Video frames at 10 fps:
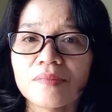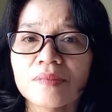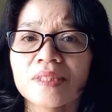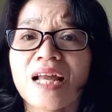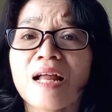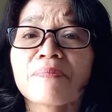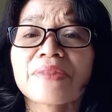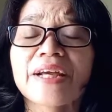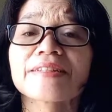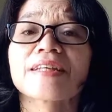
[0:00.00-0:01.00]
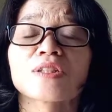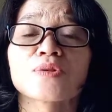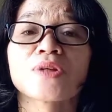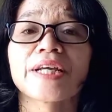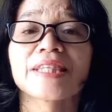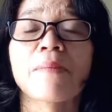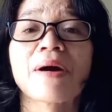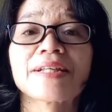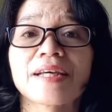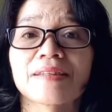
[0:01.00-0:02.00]
dalam teks yang sudah kita
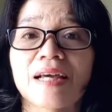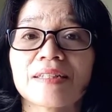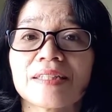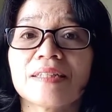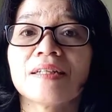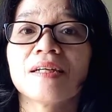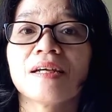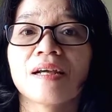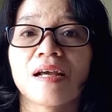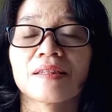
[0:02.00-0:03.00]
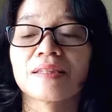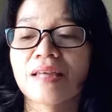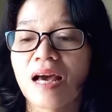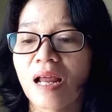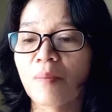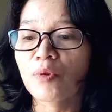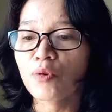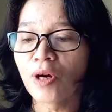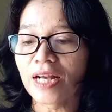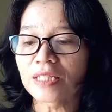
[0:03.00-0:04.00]
baca tadi, di dalam
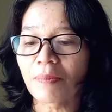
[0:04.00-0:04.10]
Lukas